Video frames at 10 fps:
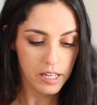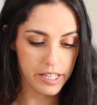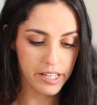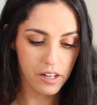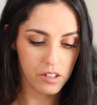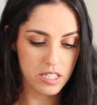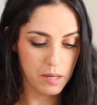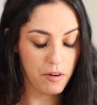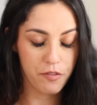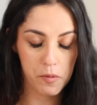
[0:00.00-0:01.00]
Et euh,
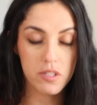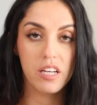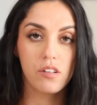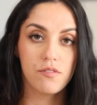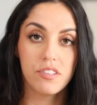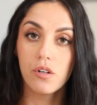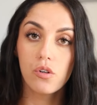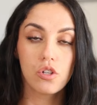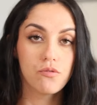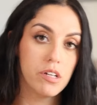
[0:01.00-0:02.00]
ça m'a fait penser à une
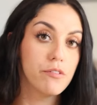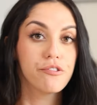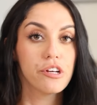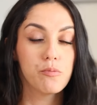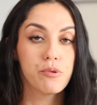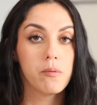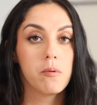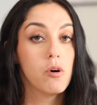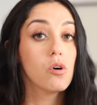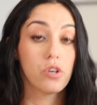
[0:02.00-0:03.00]
vidéo que je voulais vous faire depuis un
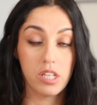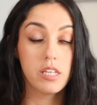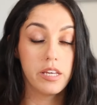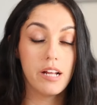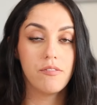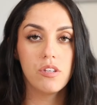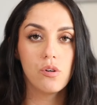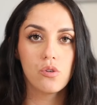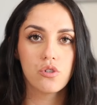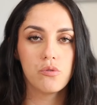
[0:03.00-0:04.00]
moment, qui est la
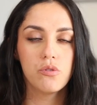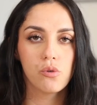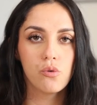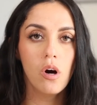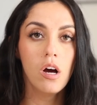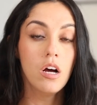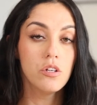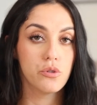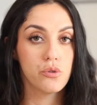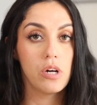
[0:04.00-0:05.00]
vidéo d'aujourd'hui du coup,
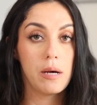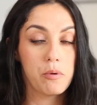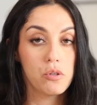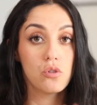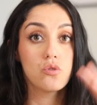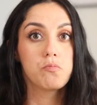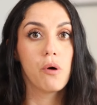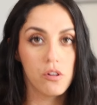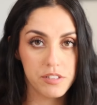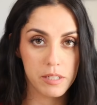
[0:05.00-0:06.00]
sur l'importance du
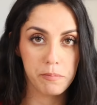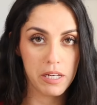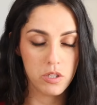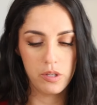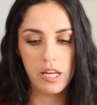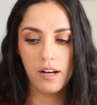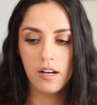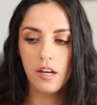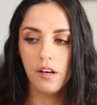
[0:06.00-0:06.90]
branding personnel.